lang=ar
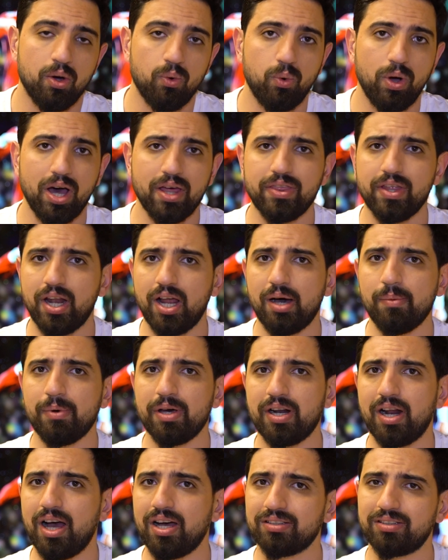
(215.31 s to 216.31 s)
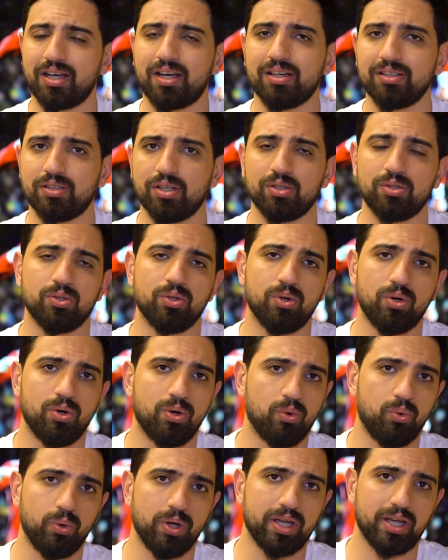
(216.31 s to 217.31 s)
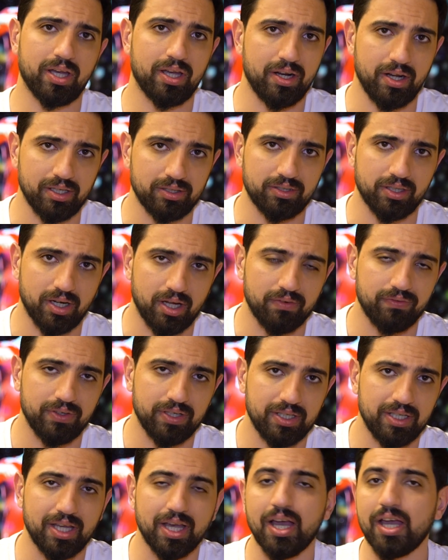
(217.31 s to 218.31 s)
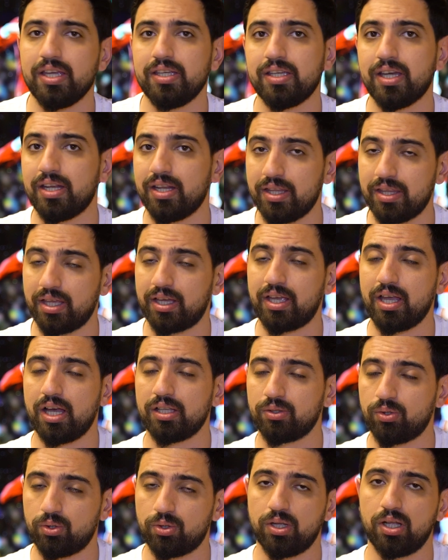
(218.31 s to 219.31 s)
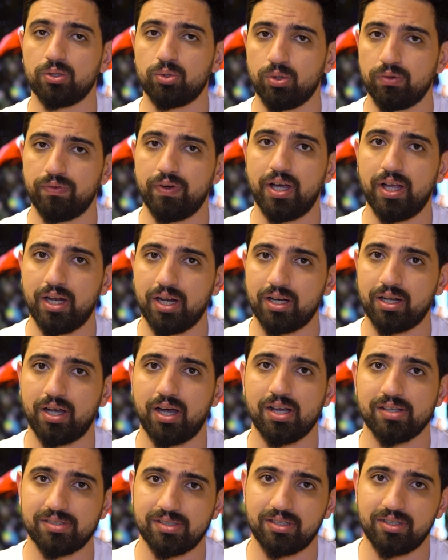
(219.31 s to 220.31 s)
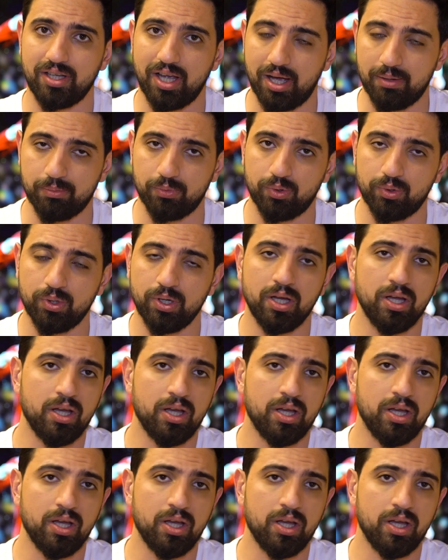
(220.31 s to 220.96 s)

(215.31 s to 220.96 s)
وهذا الأمر أعتقد أنه هو غير احترافي نهائيا إذا كان رونالدو فعلا قاصد يعمله